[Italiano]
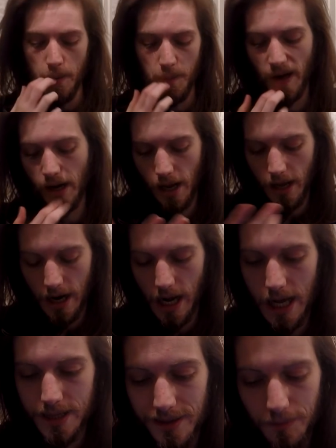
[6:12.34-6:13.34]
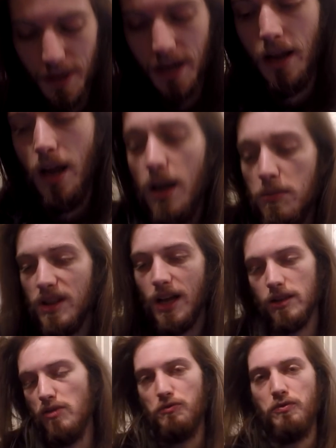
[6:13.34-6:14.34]
Perché ragazzi? Perché mi
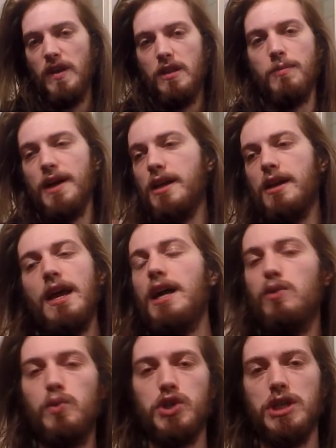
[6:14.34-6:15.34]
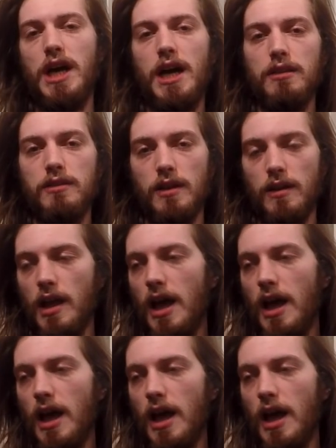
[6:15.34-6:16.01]
date un feedback che è allucinante.